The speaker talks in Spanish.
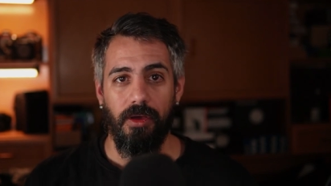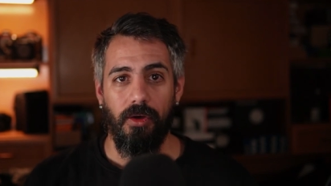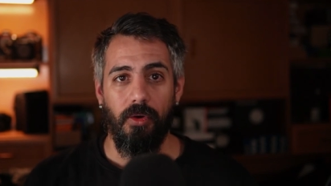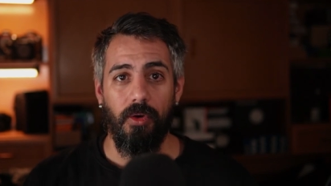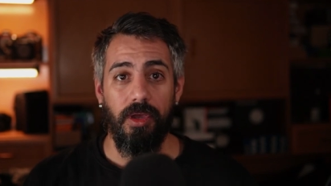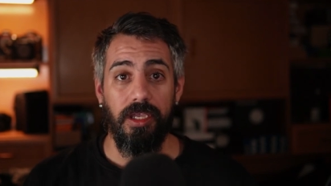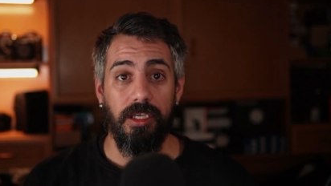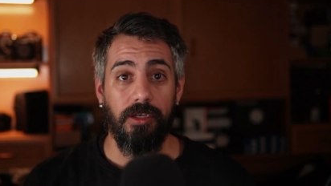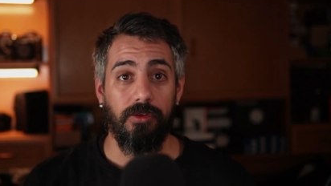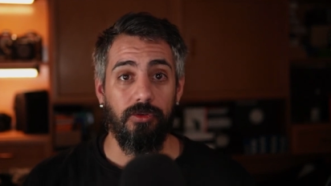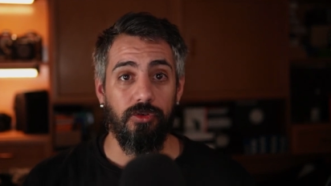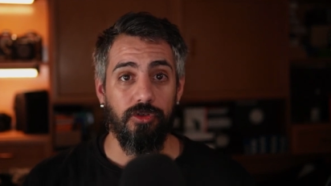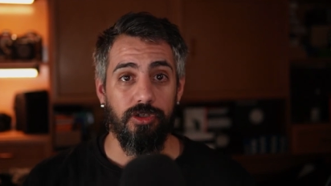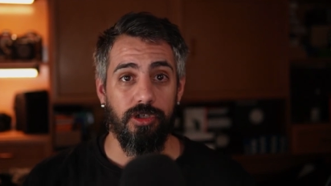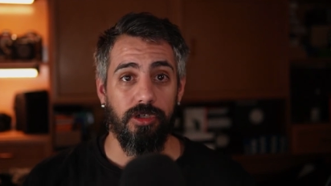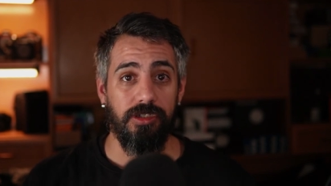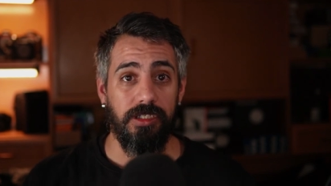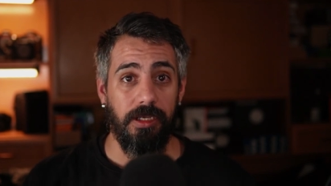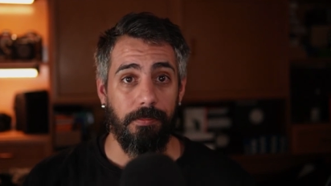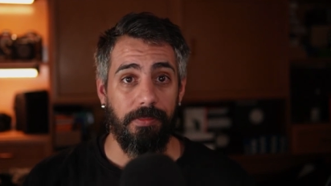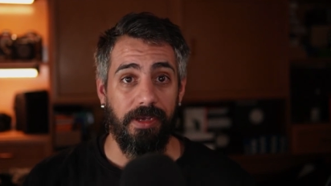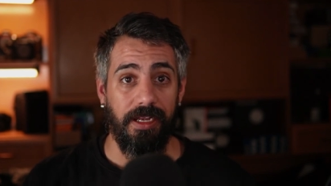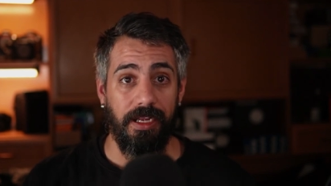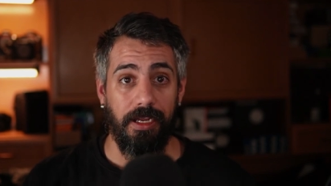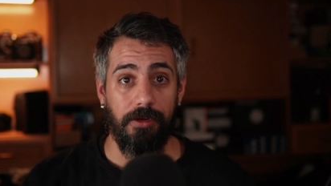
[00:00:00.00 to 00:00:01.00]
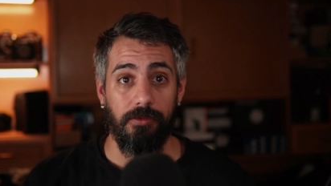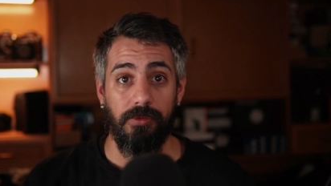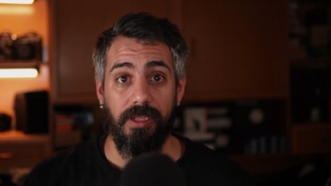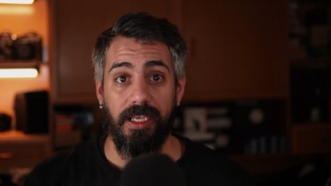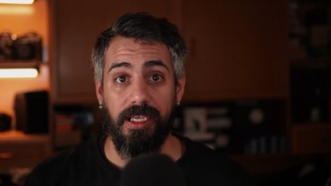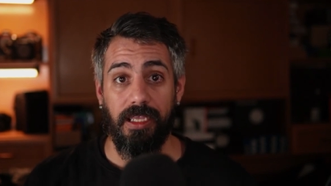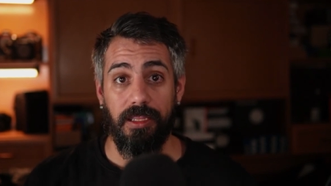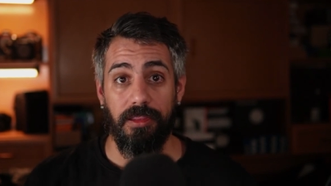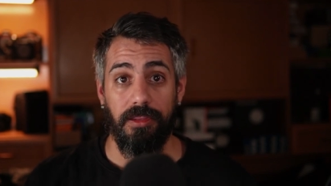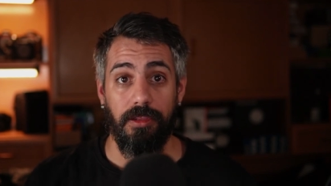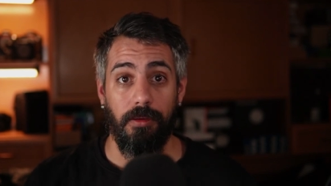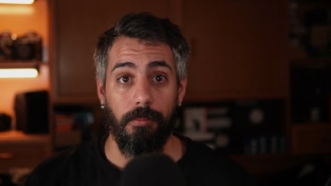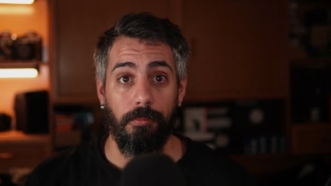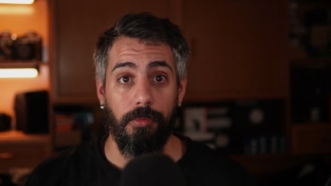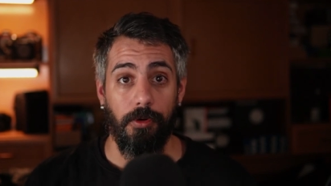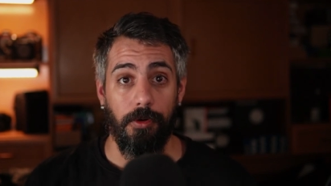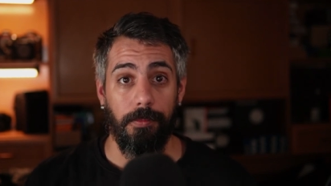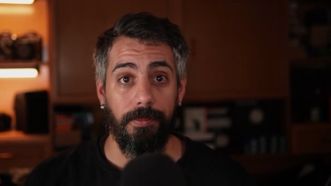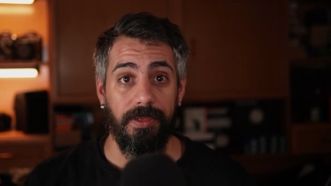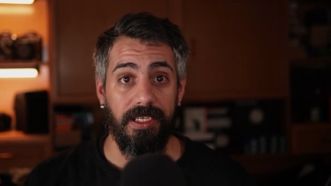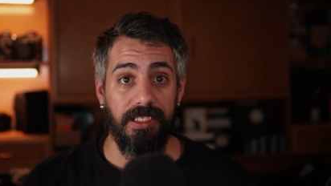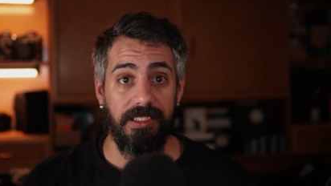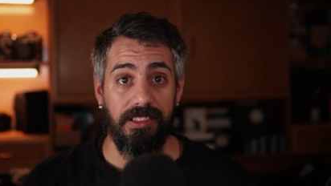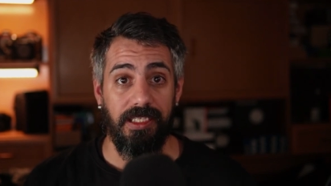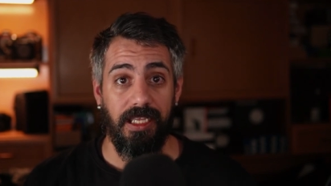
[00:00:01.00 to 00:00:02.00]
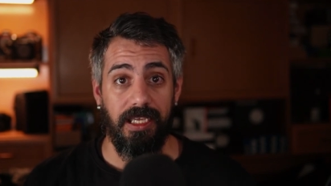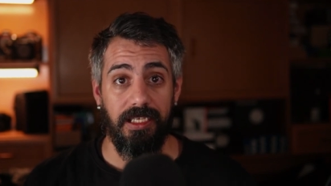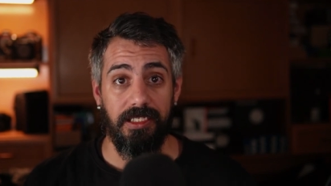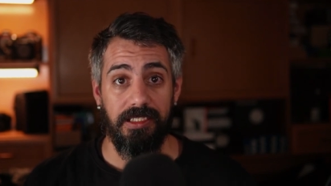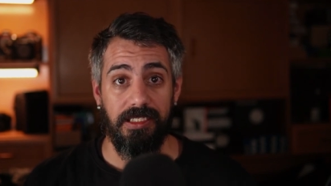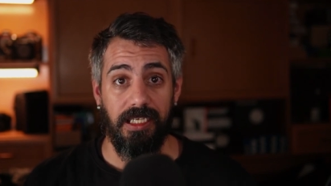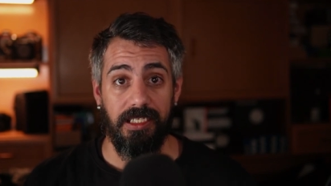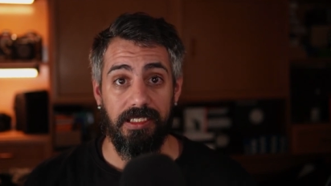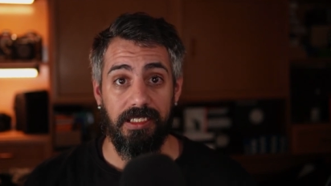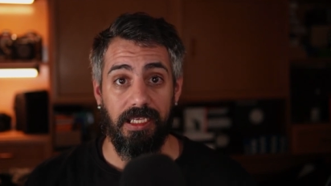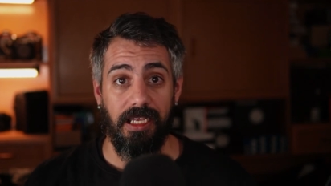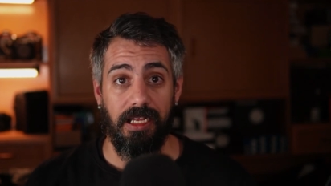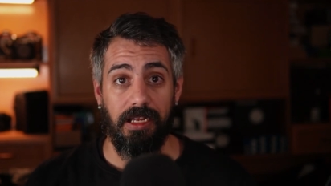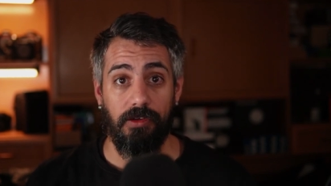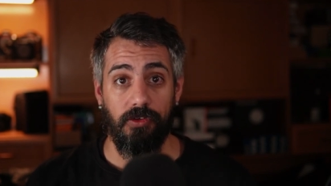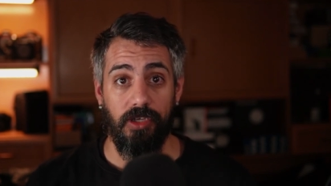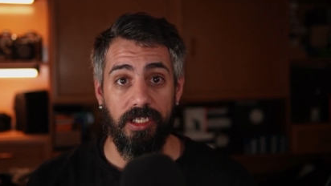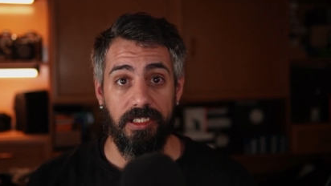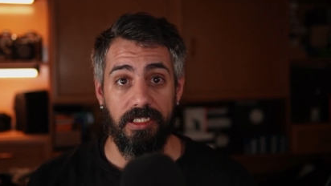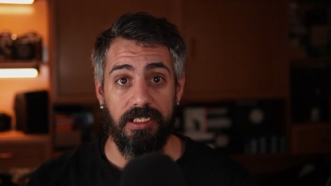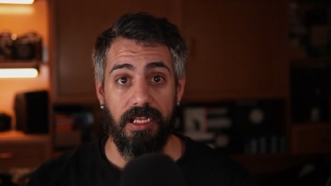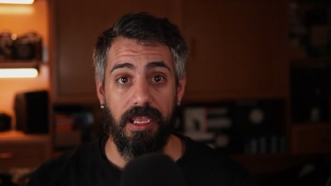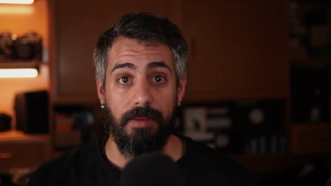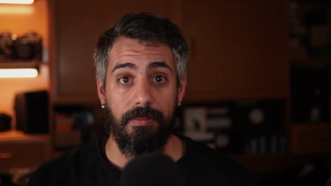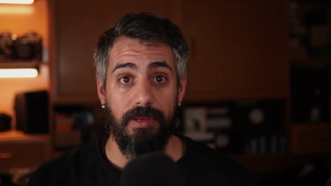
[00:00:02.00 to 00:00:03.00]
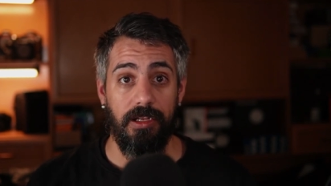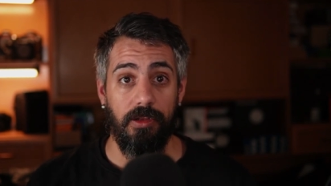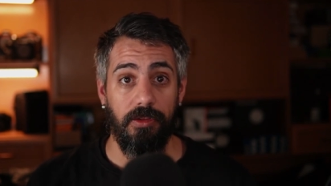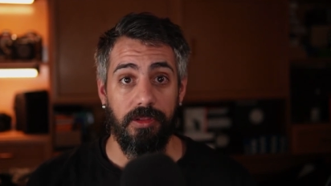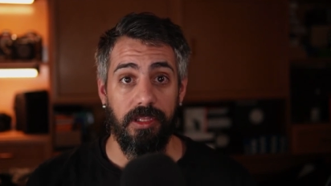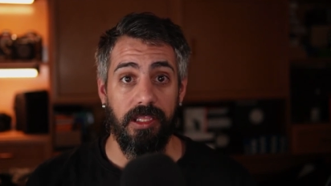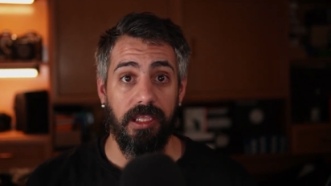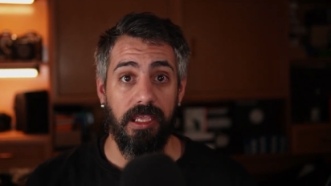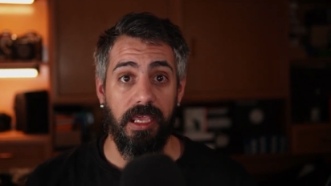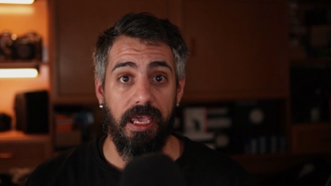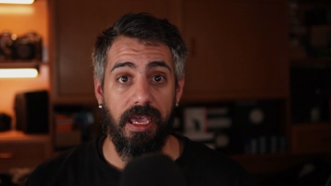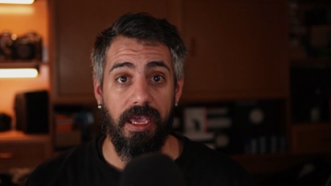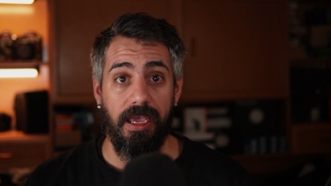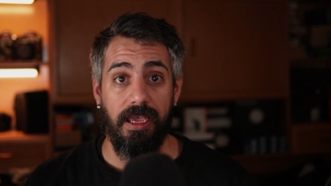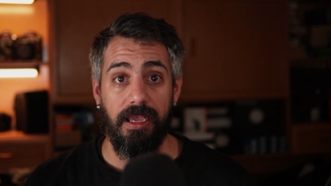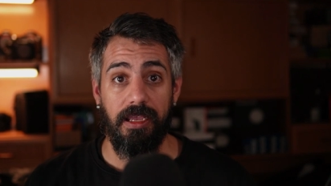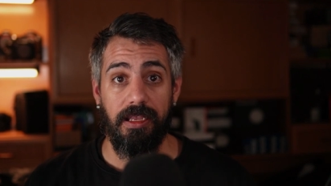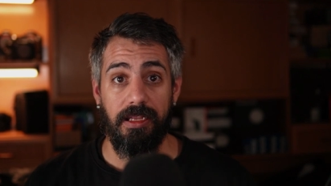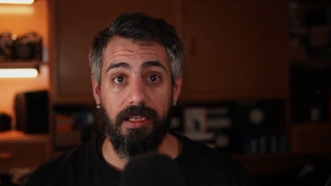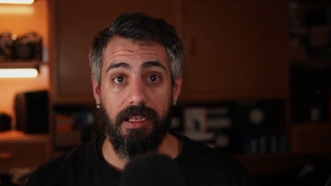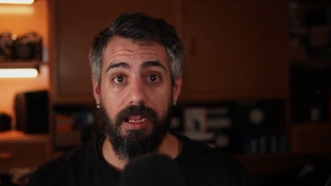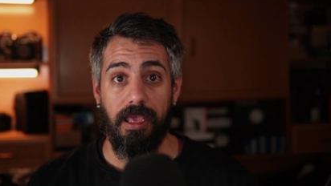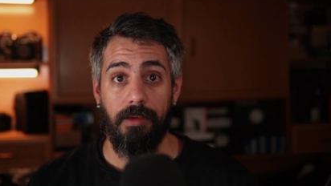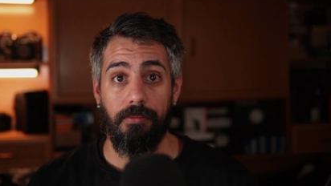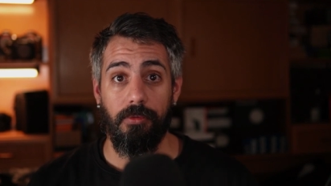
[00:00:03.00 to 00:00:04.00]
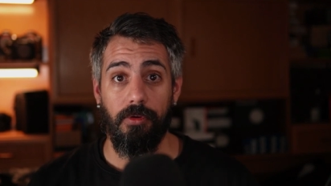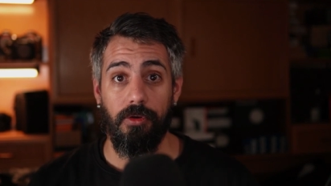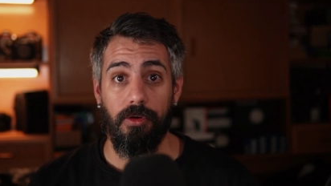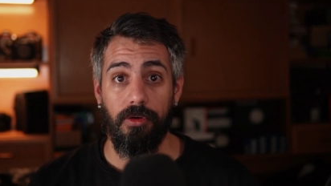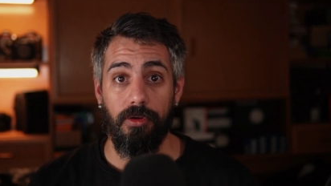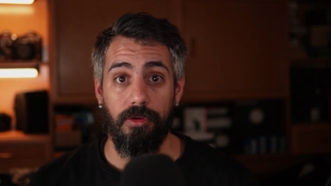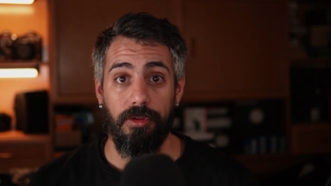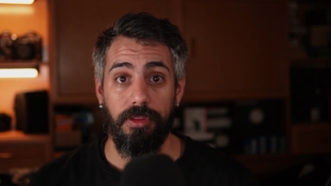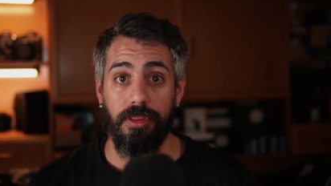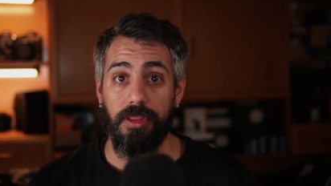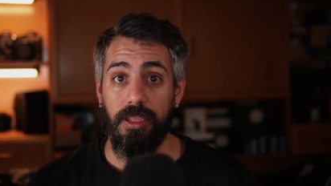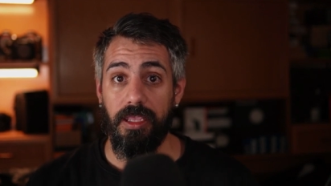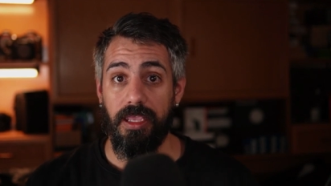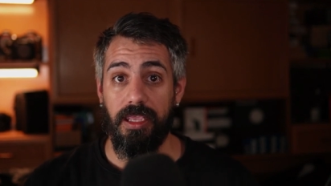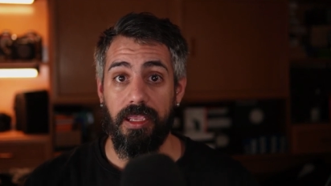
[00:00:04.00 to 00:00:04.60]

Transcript: o incluso separar una canción por pistas, ya sea lo que es la melodía, la voz,